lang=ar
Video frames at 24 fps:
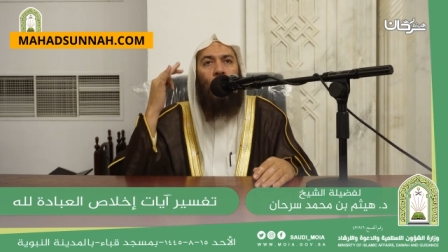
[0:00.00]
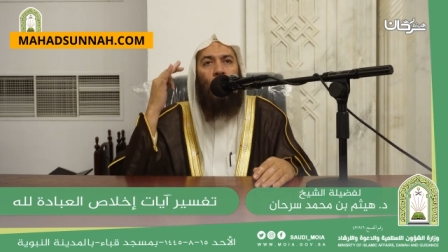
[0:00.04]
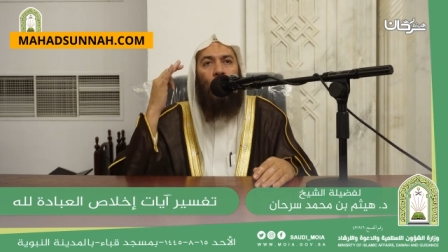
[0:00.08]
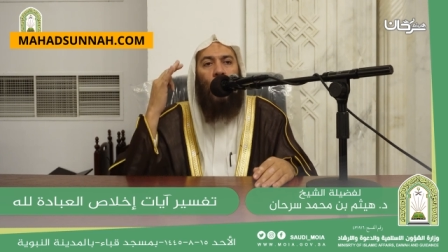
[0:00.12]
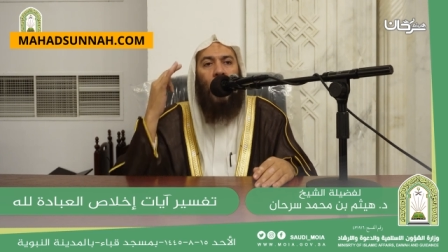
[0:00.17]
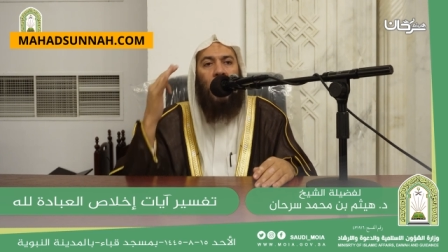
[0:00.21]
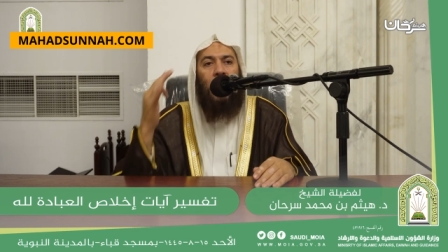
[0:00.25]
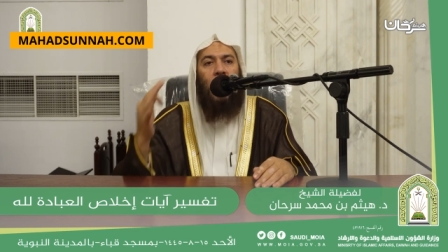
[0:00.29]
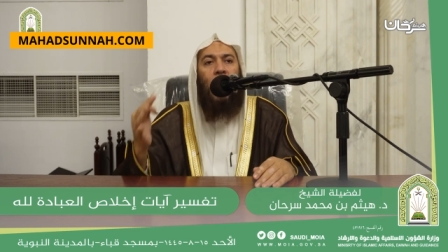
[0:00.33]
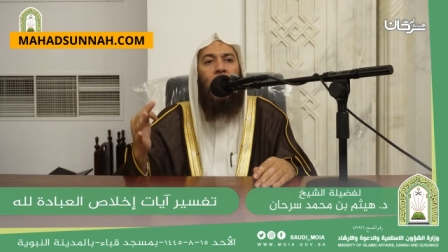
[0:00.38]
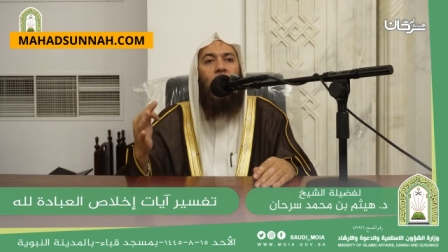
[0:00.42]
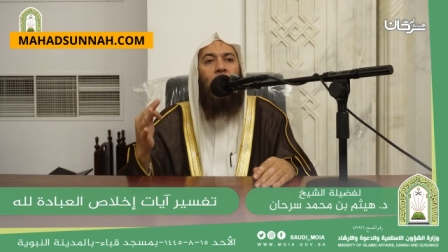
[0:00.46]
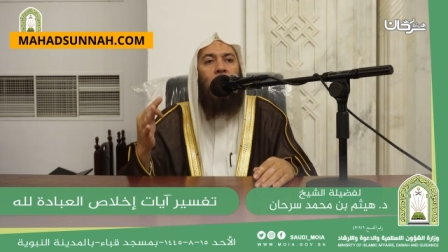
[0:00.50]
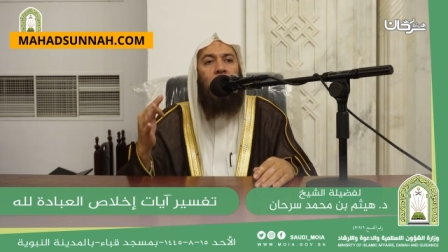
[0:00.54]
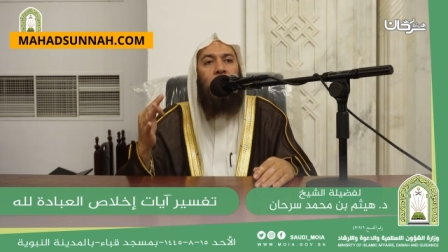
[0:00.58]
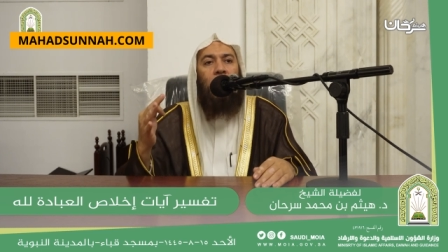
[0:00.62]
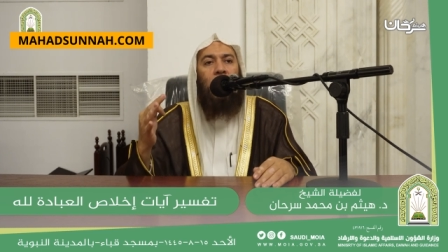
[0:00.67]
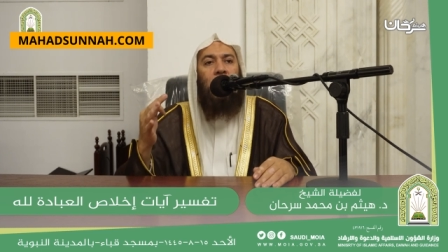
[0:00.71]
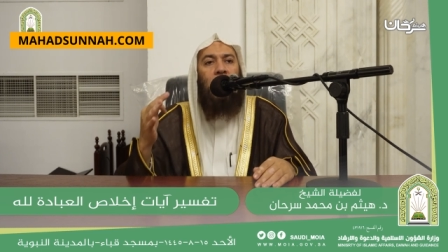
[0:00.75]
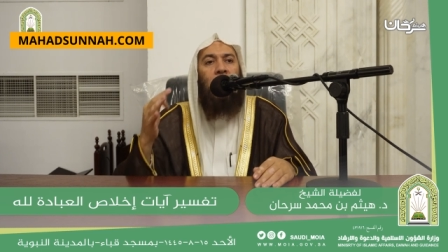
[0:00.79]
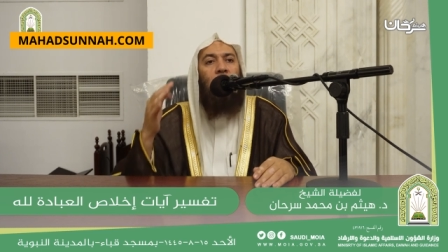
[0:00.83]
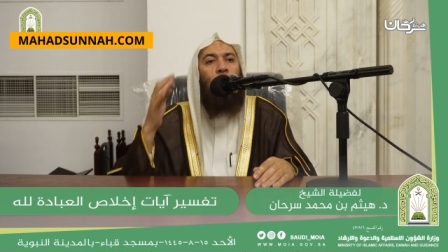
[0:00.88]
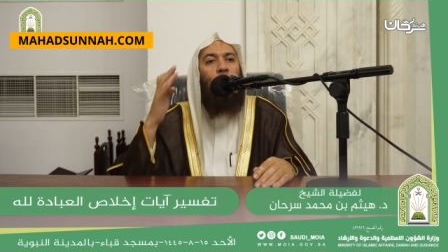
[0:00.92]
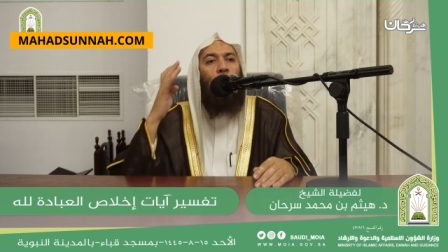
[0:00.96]

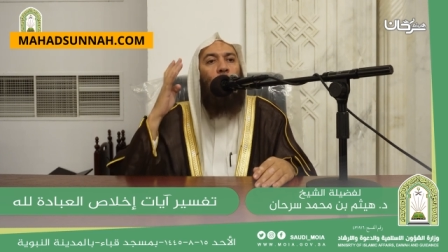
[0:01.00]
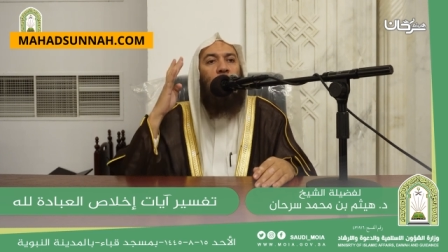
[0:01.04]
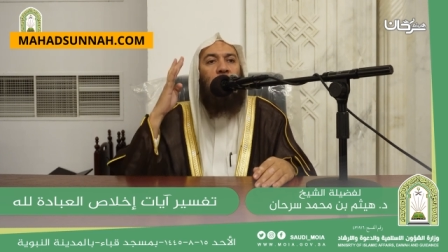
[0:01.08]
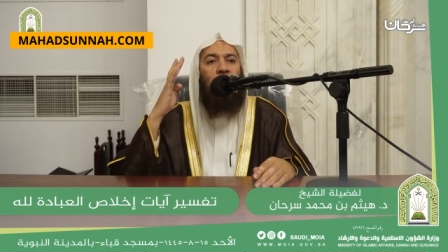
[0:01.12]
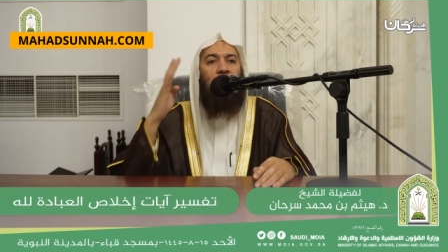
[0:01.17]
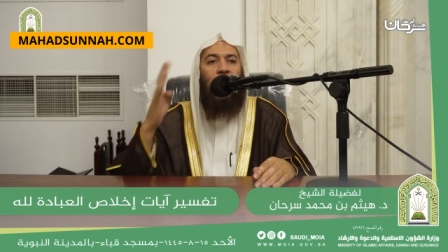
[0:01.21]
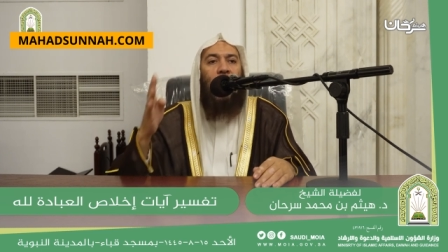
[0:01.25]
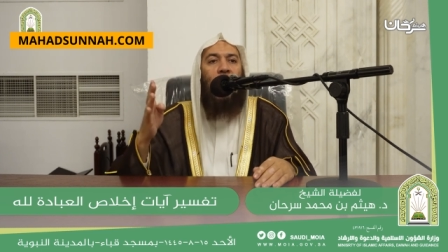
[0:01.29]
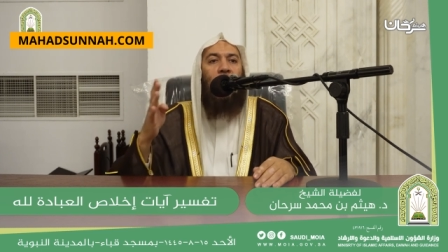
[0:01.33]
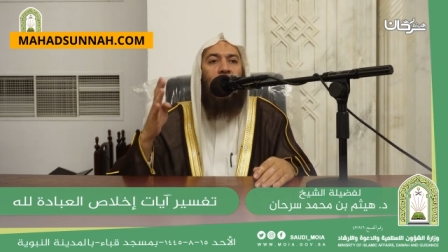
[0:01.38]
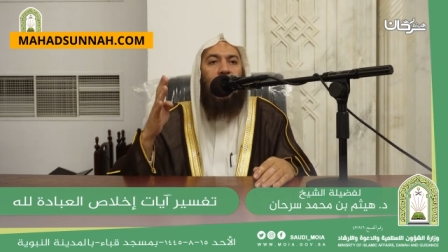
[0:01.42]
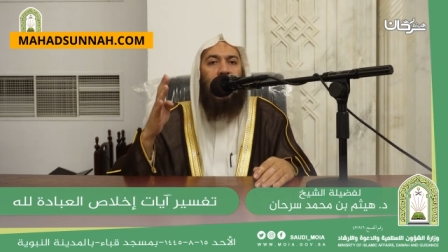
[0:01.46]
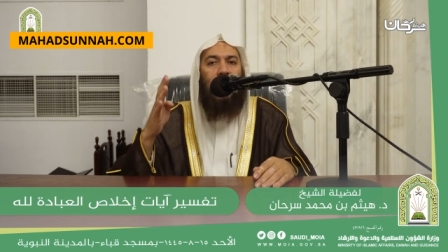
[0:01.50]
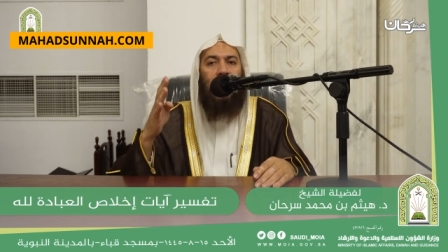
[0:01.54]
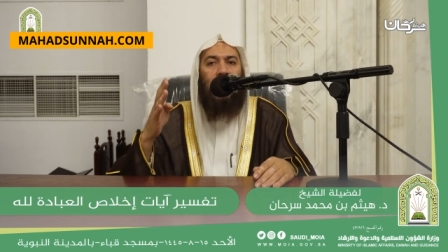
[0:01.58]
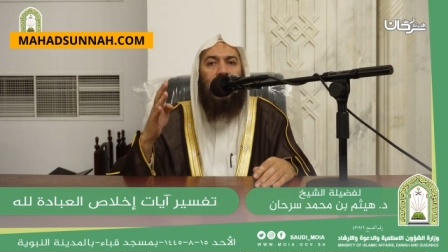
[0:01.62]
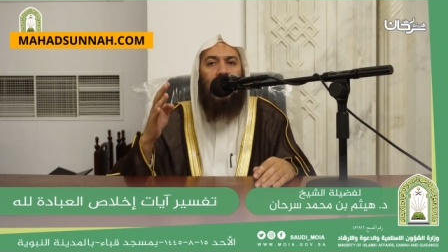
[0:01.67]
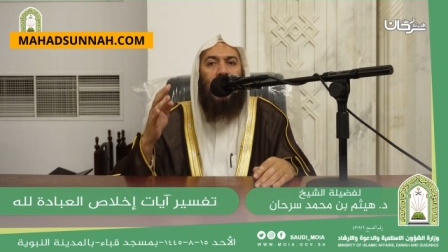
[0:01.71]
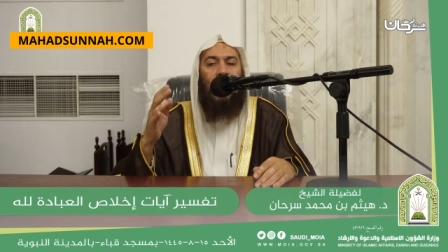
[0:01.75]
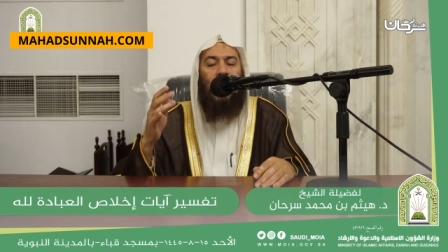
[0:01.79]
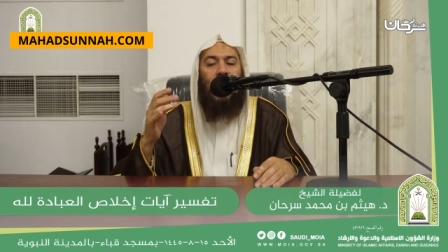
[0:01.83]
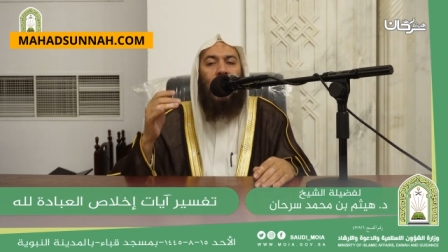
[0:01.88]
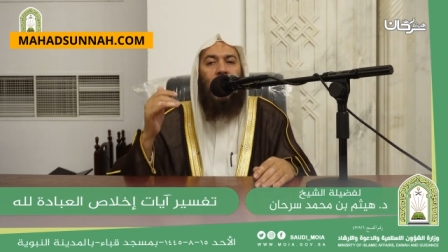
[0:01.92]
وراضي وشاكر